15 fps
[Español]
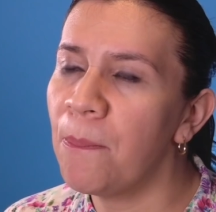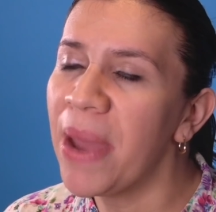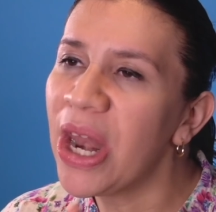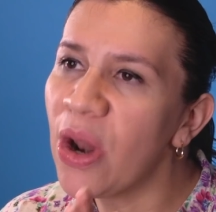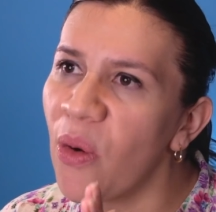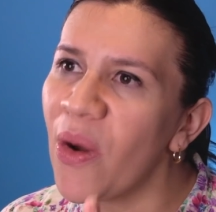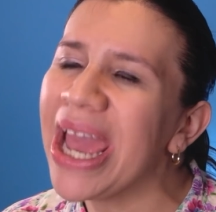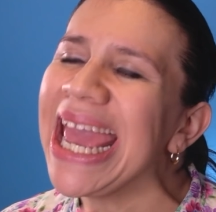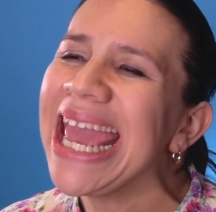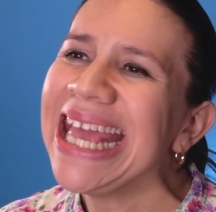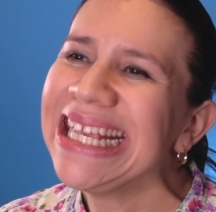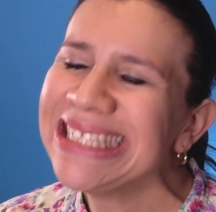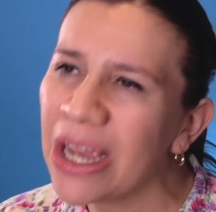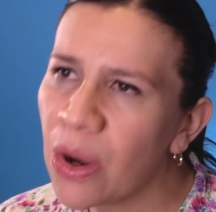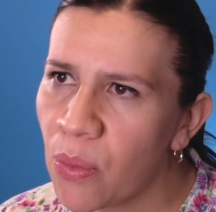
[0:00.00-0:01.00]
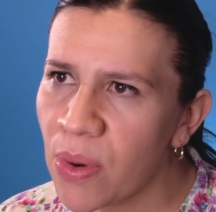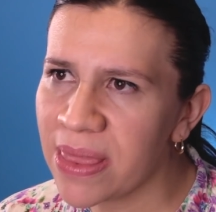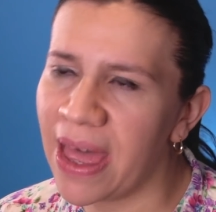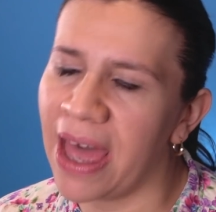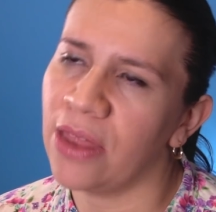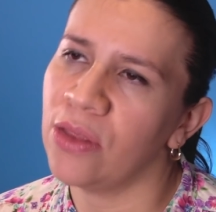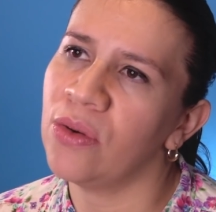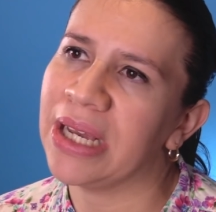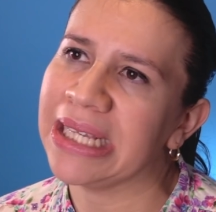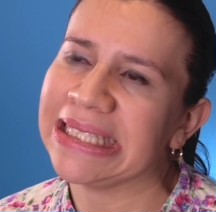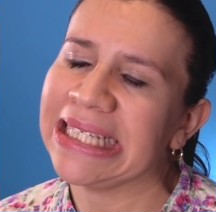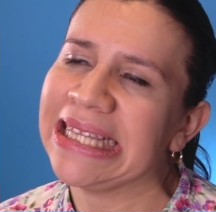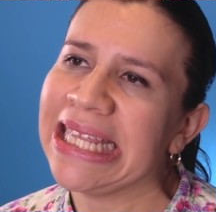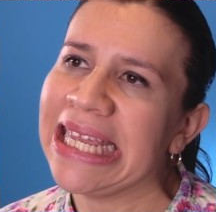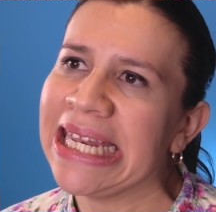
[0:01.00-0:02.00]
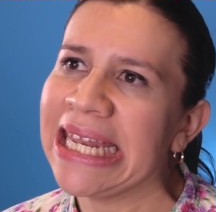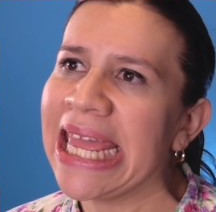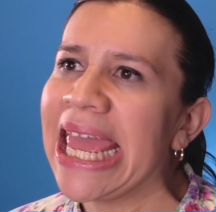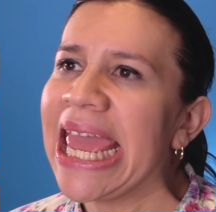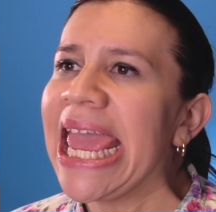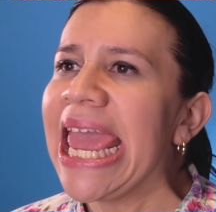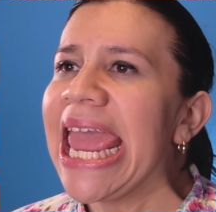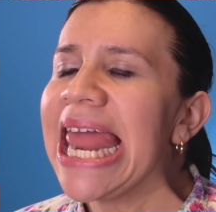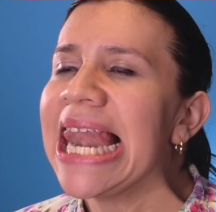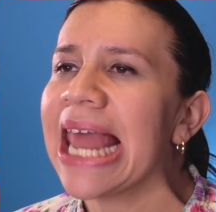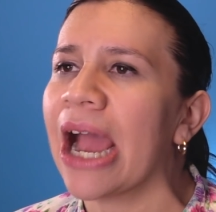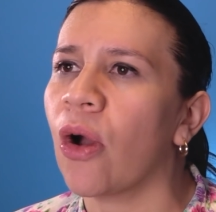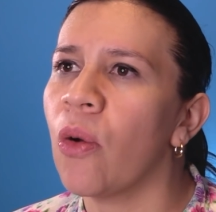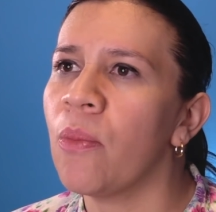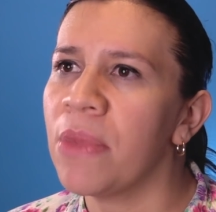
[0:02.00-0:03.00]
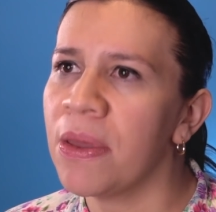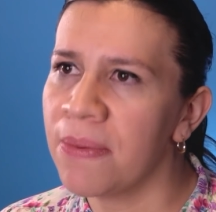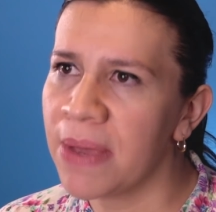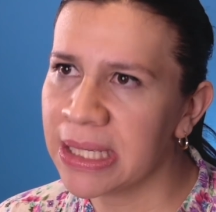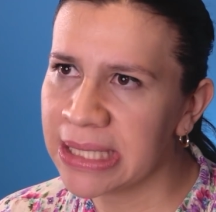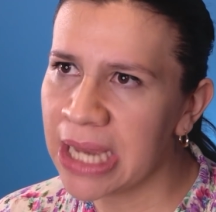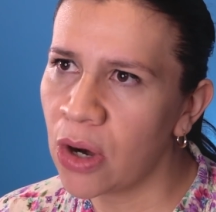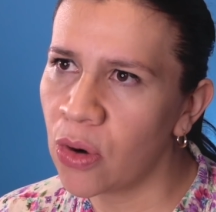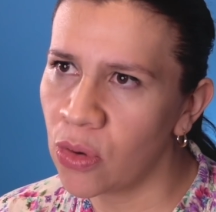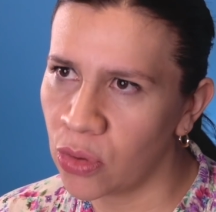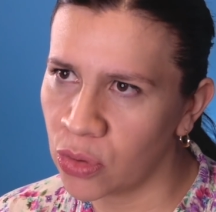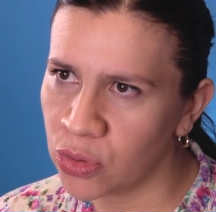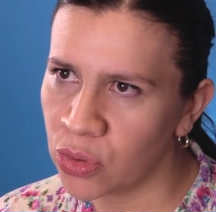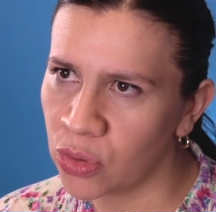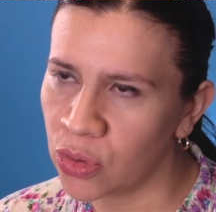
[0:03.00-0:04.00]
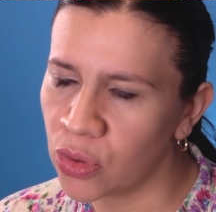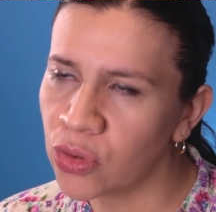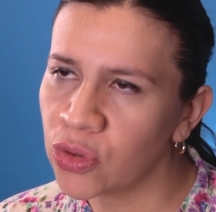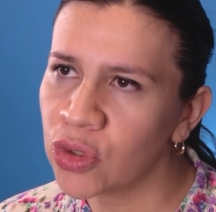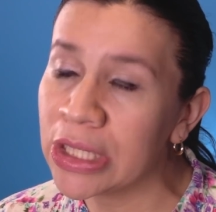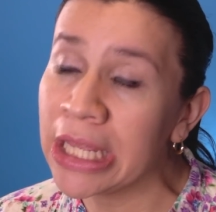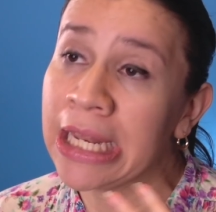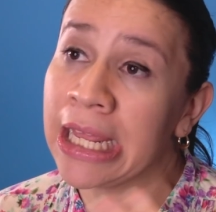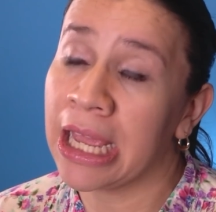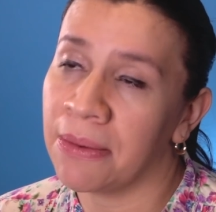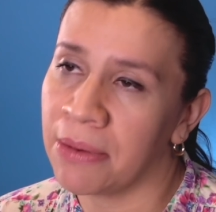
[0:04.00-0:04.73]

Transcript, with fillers: Pero ese cuidado que se tiene en la convivencia con los otros tiene que